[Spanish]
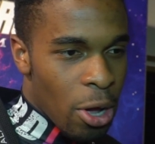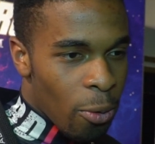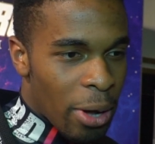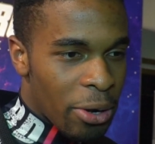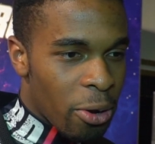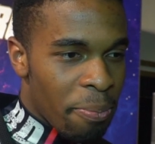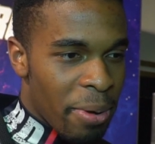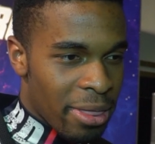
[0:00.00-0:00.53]

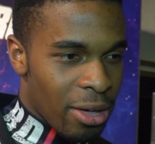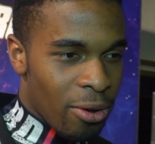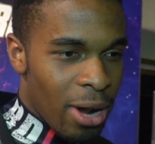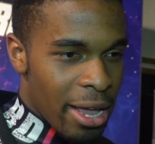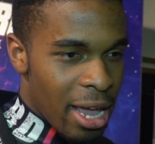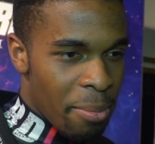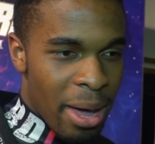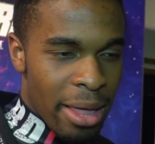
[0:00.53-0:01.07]
cuando empecé con
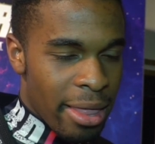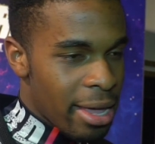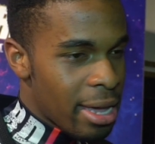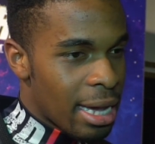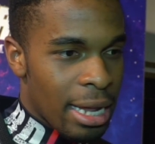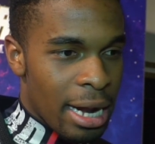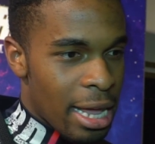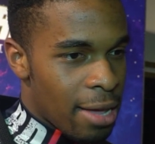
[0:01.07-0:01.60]
la llamada,
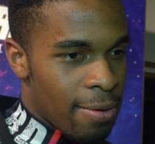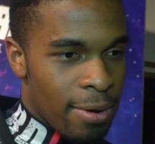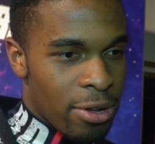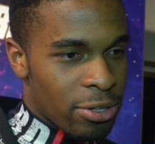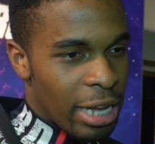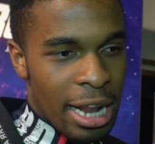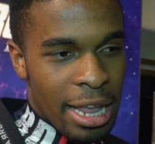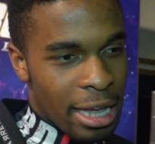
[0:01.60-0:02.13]
increíble,
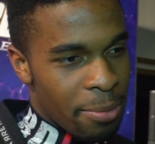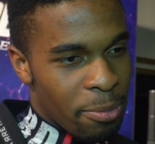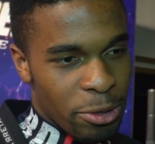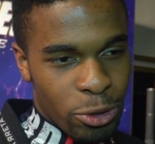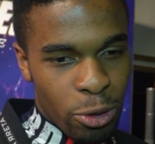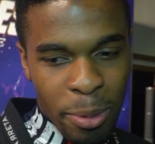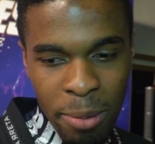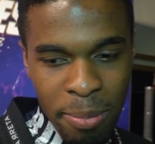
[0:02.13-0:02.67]
o sea, el equipo
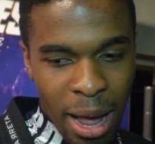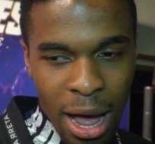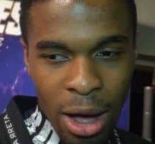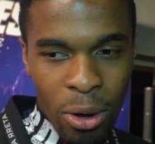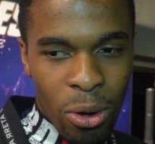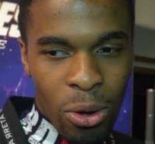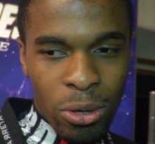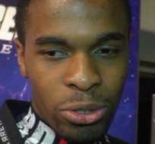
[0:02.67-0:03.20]
súper
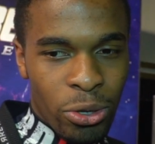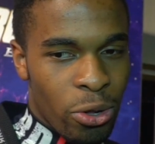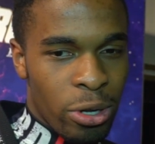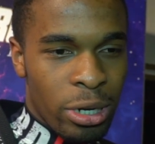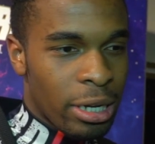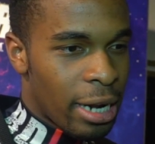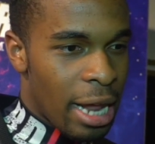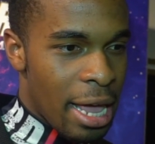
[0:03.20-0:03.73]
majo, todo
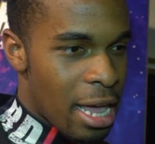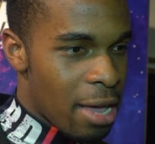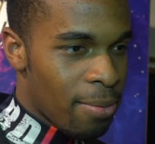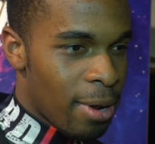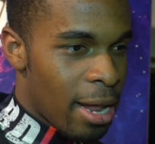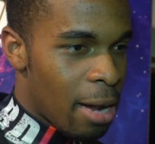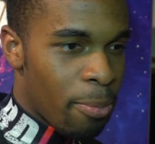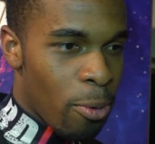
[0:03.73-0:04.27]
increíble, el